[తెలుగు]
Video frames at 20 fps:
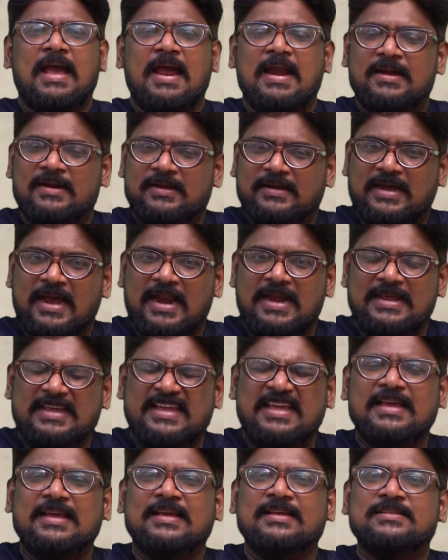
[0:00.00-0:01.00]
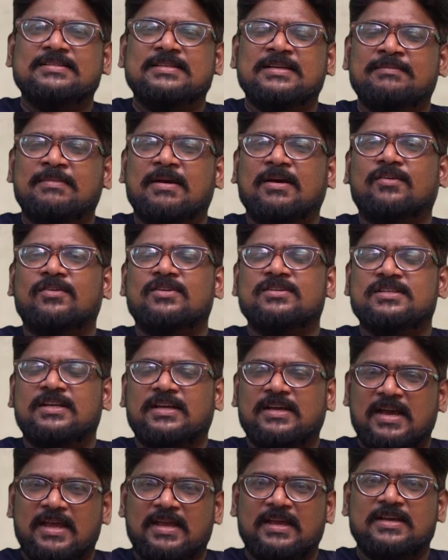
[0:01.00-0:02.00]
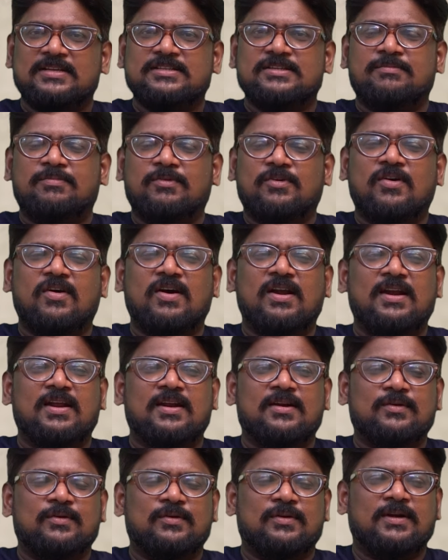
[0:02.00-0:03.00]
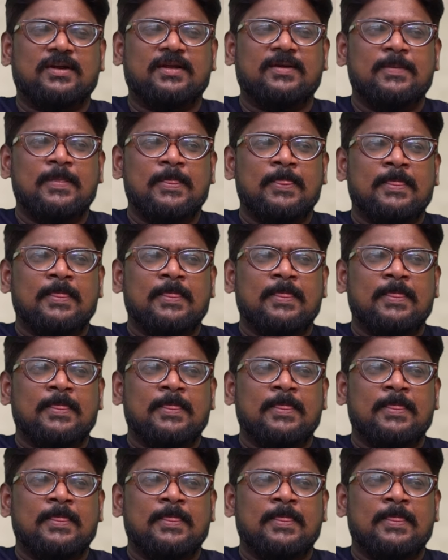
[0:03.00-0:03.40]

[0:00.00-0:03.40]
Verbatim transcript: అండ్ కల్కి సినిమా గురించి ఇంకా ఇంకా చెప్పుకోవాలి అనుకుంటే